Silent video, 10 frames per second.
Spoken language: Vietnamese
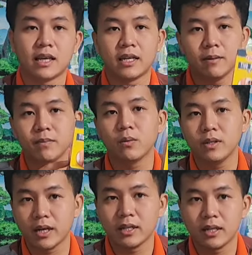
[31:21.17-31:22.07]
Cái này nó
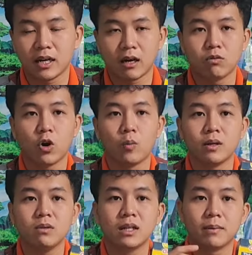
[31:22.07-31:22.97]
sẽ giúp cho quý vị
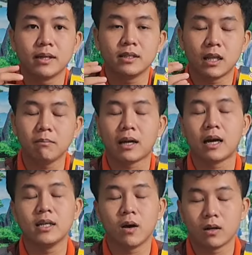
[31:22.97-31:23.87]
là không còn giống như là
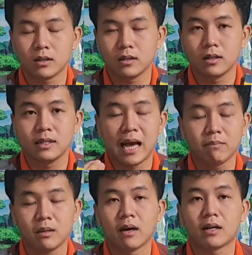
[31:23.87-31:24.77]
bị tĩnh mạch ở giò
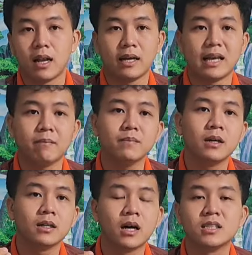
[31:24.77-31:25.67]
nữa. Giảm tĩnh mạch
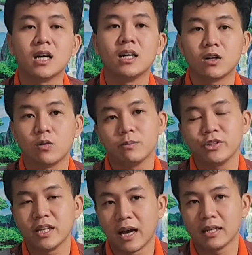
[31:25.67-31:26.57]
là giảm cơ
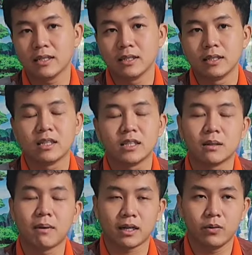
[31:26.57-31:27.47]
xơ là của quý vị lại,
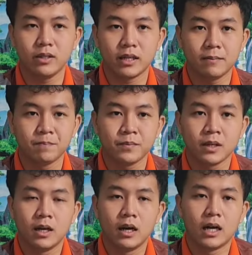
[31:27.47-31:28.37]
cơ xơ tĩnh mạch đó
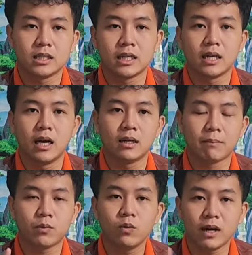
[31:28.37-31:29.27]
quý vị.
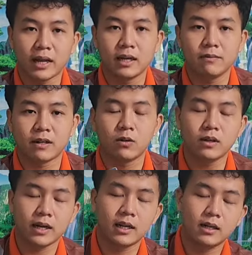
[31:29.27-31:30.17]
Cặp thuốc
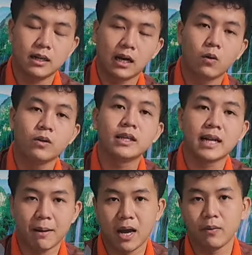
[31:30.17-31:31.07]
này đó, phần thuốc này đó
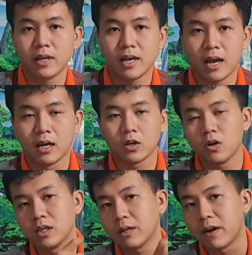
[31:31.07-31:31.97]
là của Việt Nam ha quý
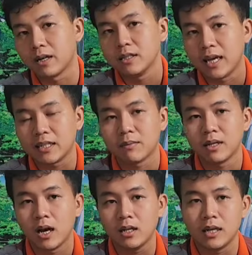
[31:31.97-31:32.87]
vị ha, có những cái
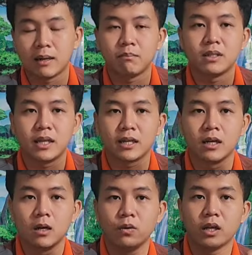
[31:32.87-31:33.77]
phần hướng dẫn trong đây hết.
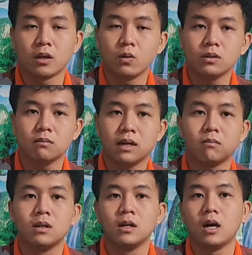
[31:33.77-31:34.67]
Thì 50 viên quý
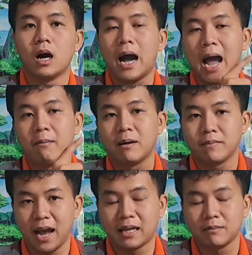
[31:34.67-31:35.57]
vị uống trong vòng
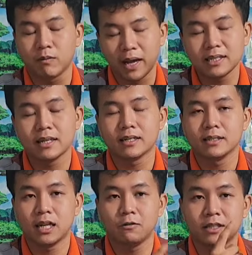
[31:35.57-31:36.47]
25 ngày,
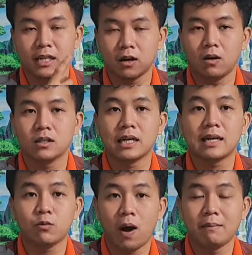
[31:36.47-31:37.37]
1 tháng trời thì quý vị
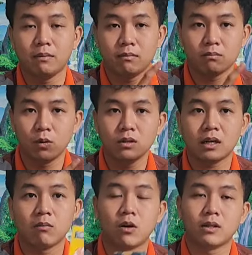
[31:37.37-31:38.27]
sẽ có được cái kết quả
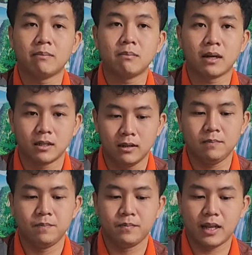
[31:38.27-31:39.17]
mà mình mong muốn là không còn
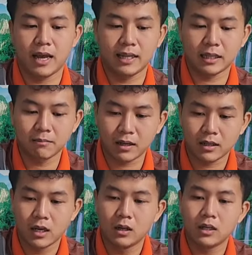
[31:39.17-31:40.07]
giảm tĩnh mạch nữa.
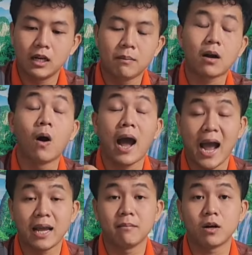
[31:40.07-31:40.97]
Đây là tĩnh mạch.
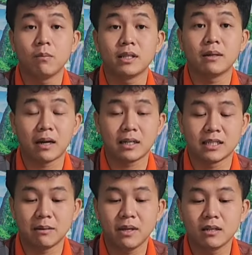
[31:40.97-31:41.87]
Nếu bà con ai mà
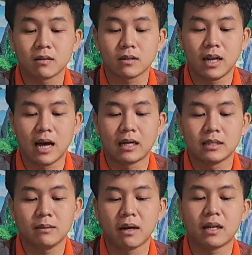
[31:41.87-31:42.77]
có bị tĩnh mạch thì sẽ biết
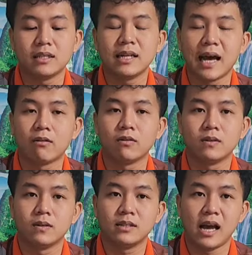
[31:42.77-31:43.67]
được là tĩnh mạch là
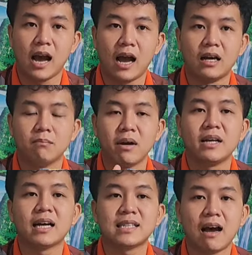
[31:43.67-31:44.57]
như thế nào
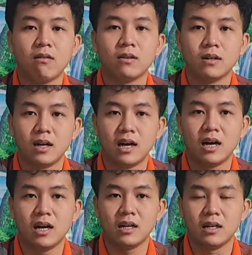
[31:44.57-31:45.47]
và bị ra sao.